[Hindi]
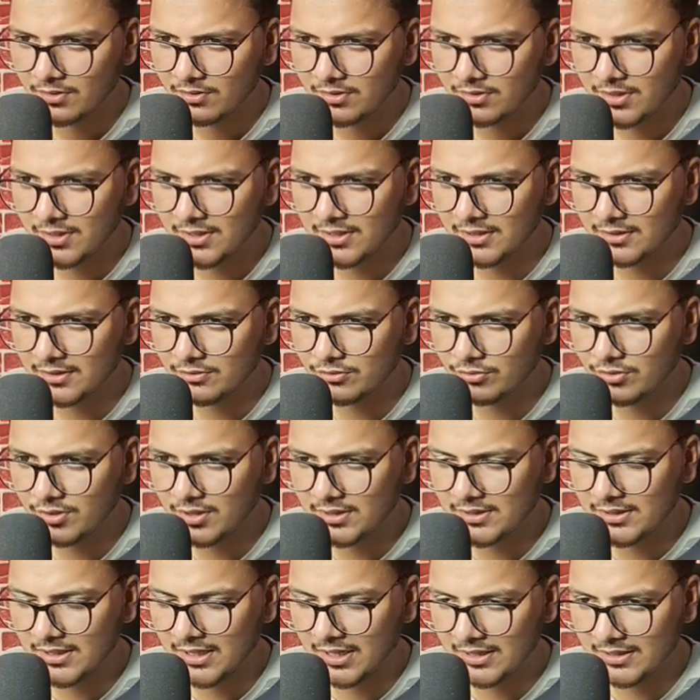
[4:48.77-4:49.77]
ठीक है तो ये
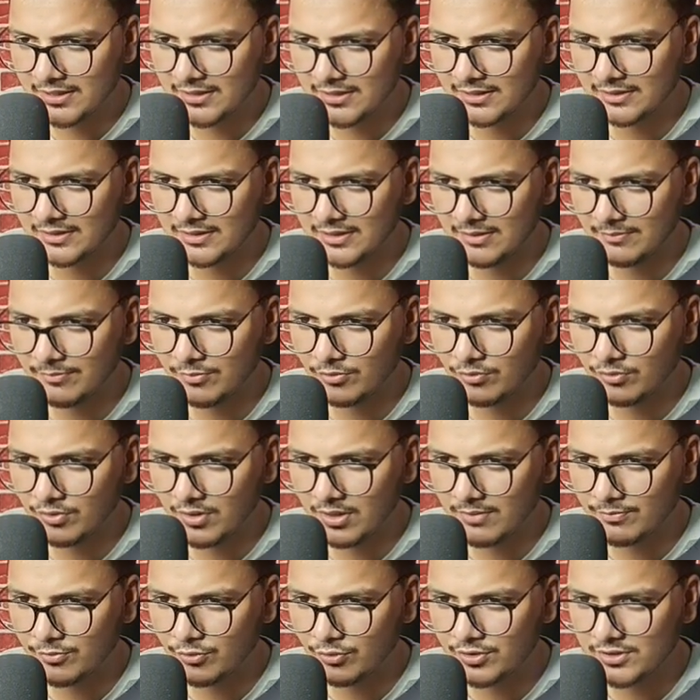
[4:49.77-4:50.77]
ध्यान रखना आप लोग
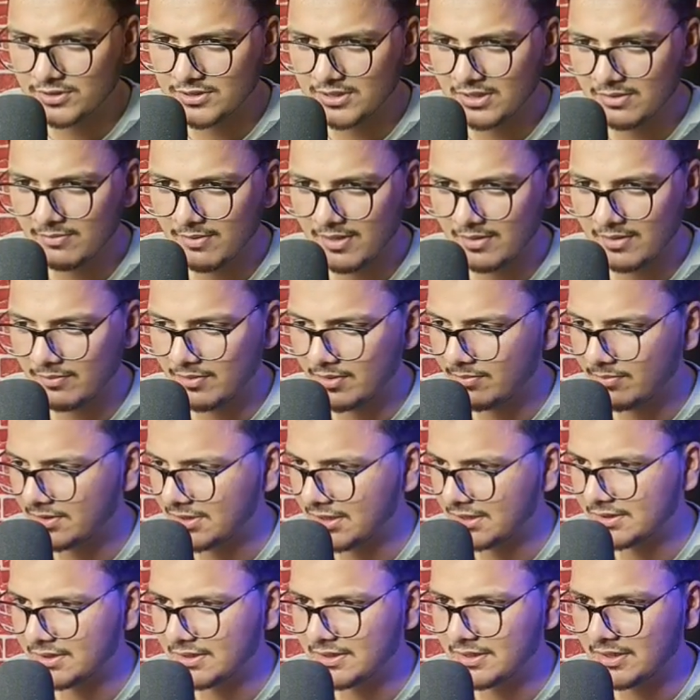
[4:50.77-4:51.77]
आपको इसीलिए बार बार
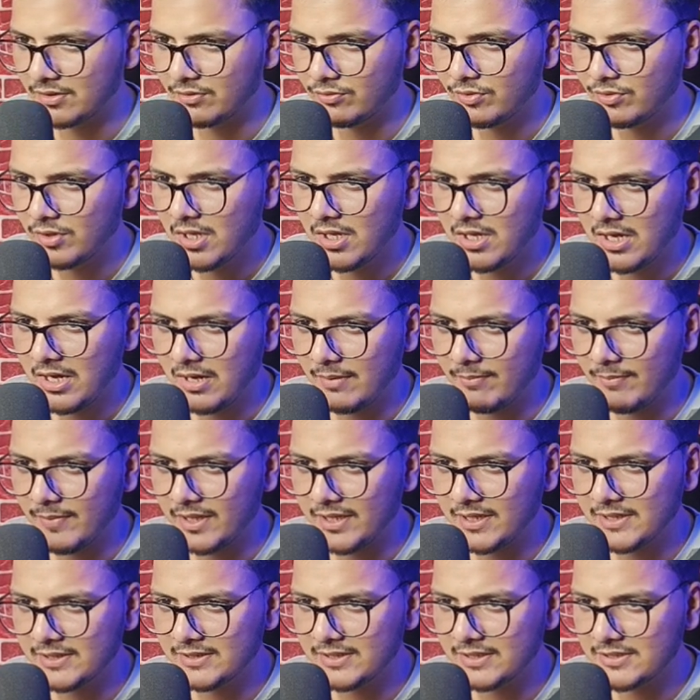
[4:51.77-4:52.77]
बताता जा रहा हूँ अब
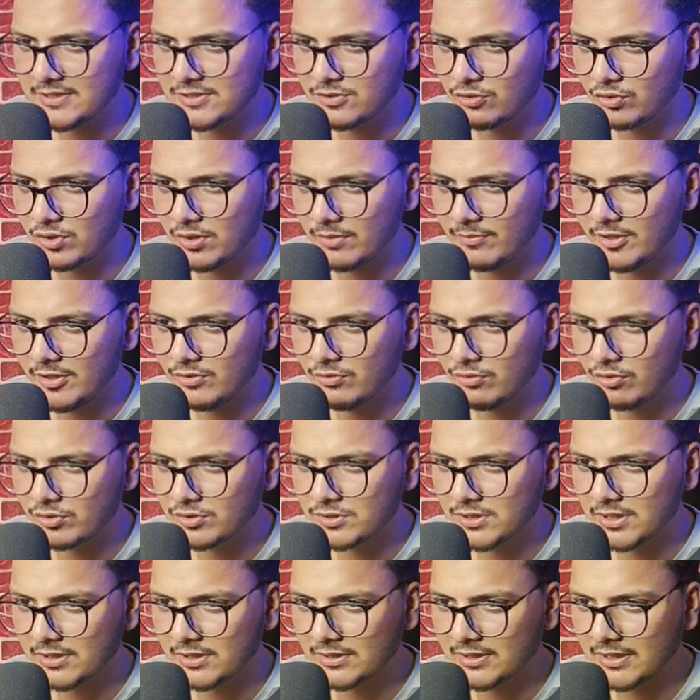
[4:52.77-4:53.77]
मैंने इतनी चौदह वीडियो और
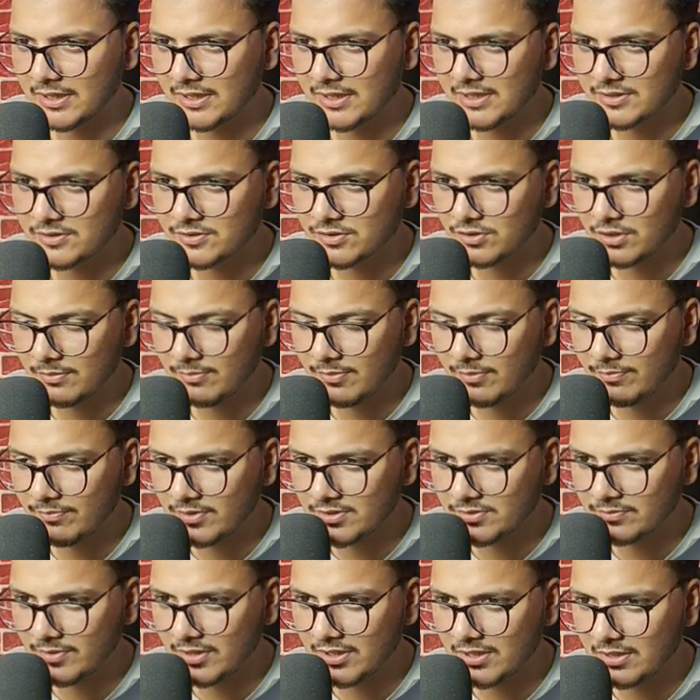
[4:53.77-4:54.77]
सिलेक्ट कर ली है इसकी भी
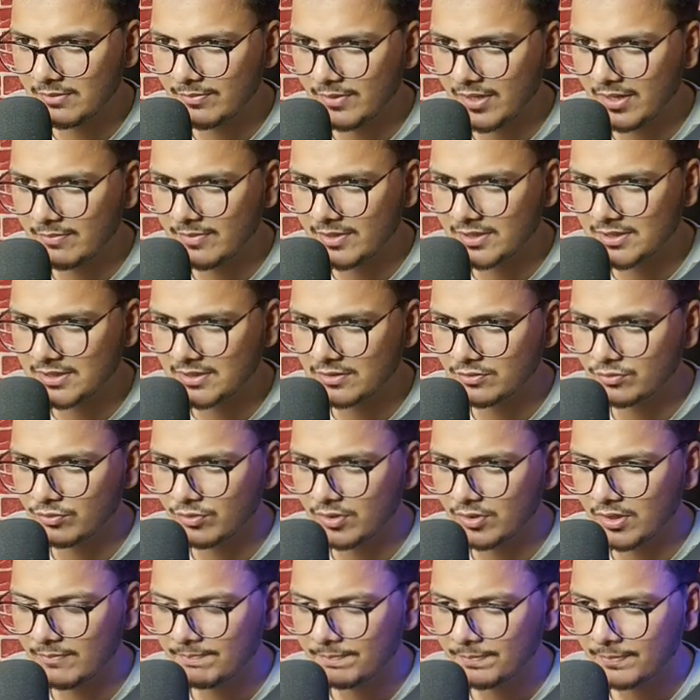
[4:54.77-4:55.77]
विजिबिलिटी प्राइवेट कर
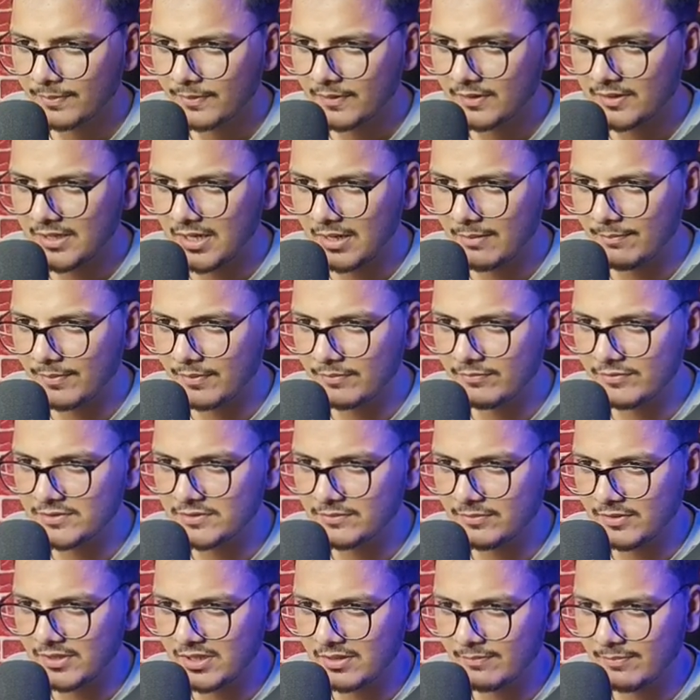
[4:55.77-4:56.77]
दूंगा यहाँ पर
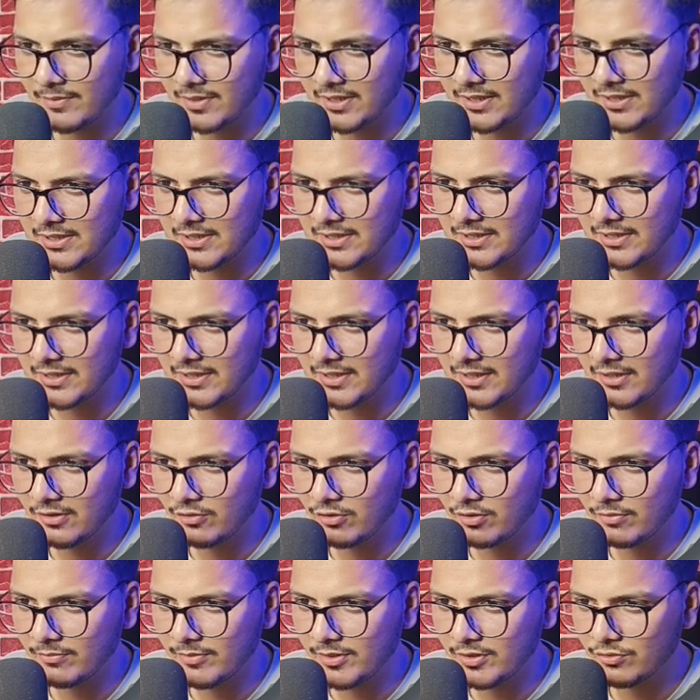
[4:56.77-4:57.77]
विजिबिलिटी पर क्लिक करेंगे
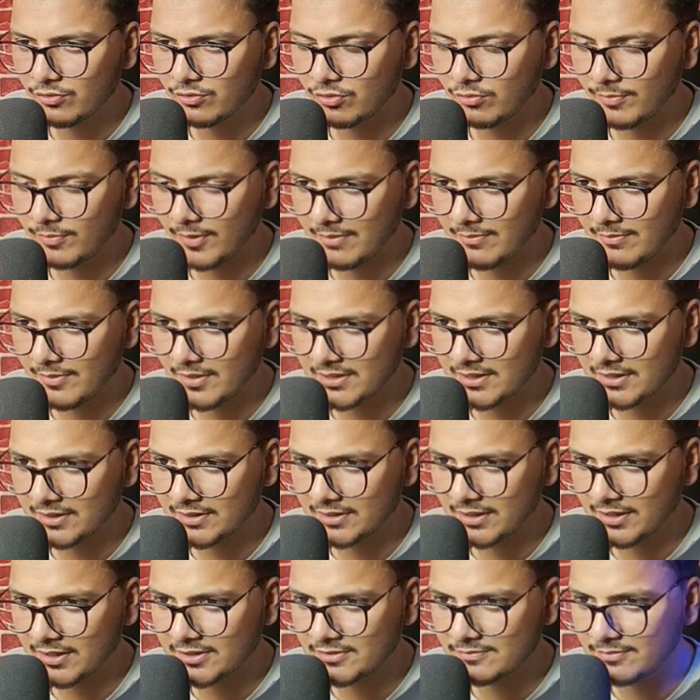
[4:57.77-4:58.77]
और वीडियो को प्राइवेट कर
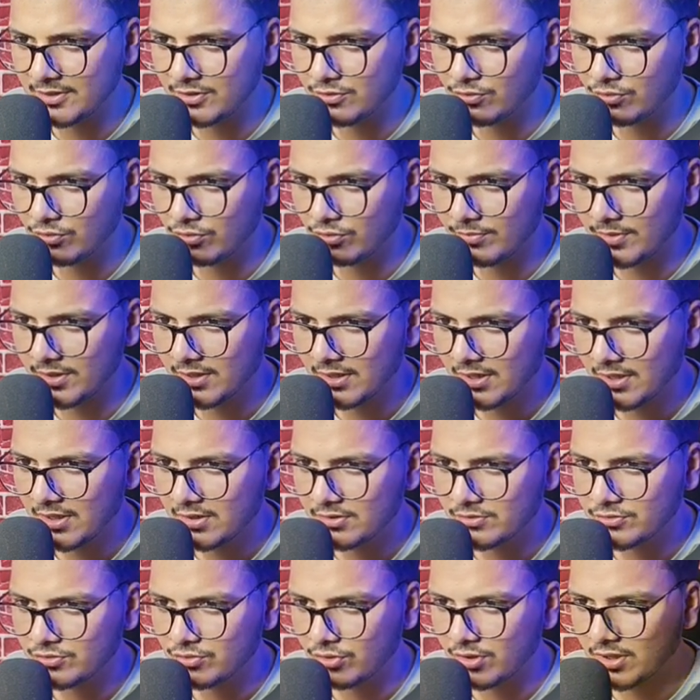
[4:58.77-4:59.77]
देंगे इस वीडियो को भी
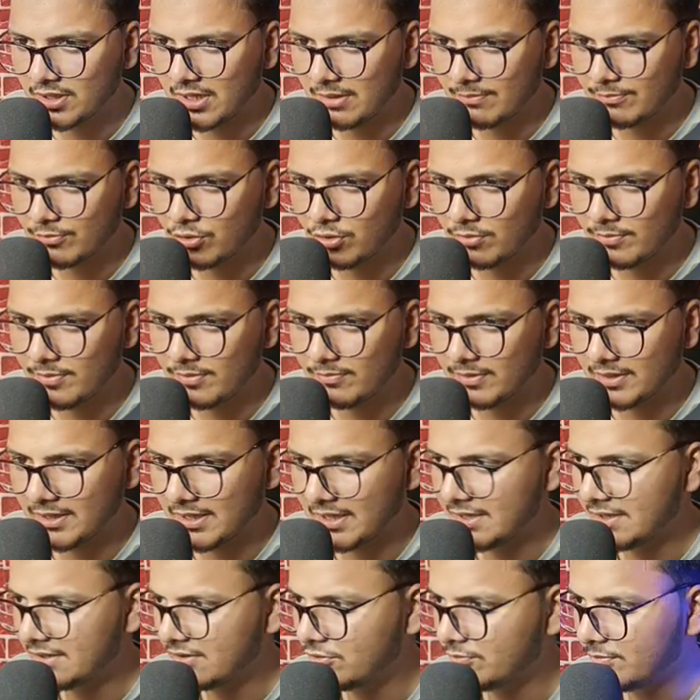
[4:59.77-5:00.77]
जो कि आपको अभी बता
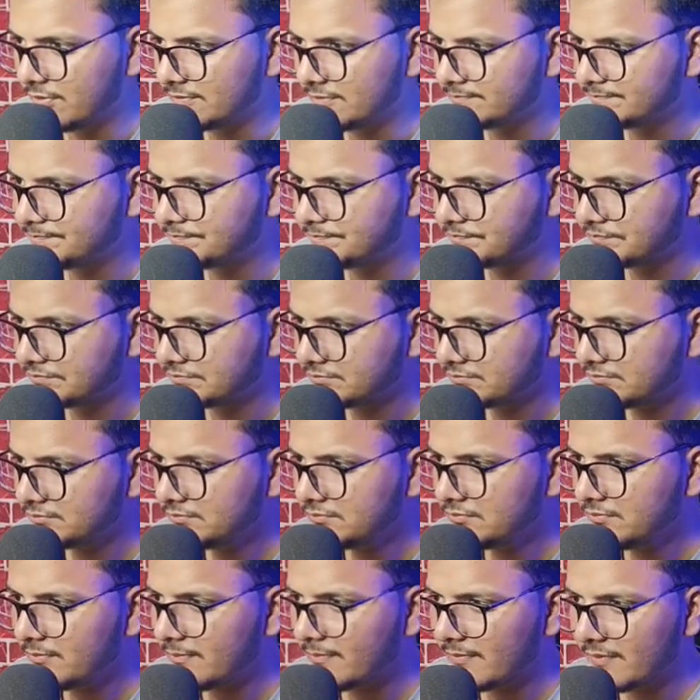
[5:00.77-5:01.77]
ही रहा हूँ मैं
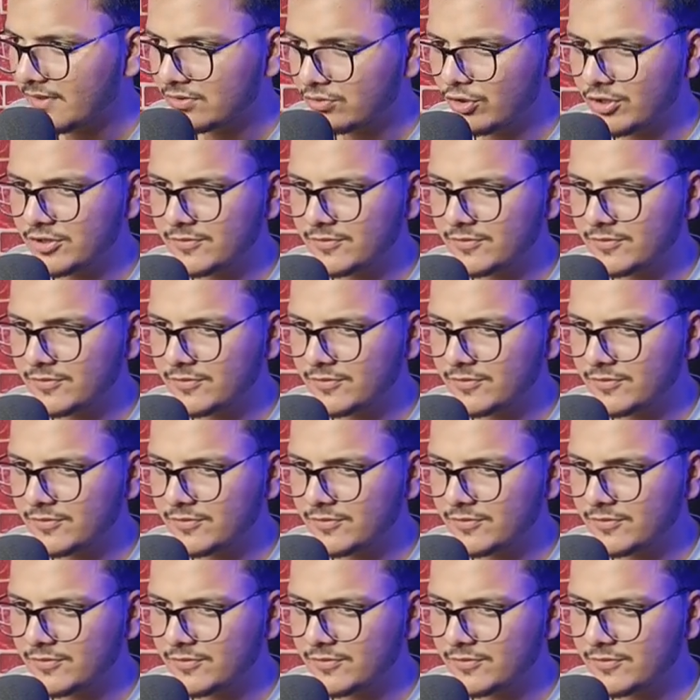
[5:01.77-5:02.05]
तो इस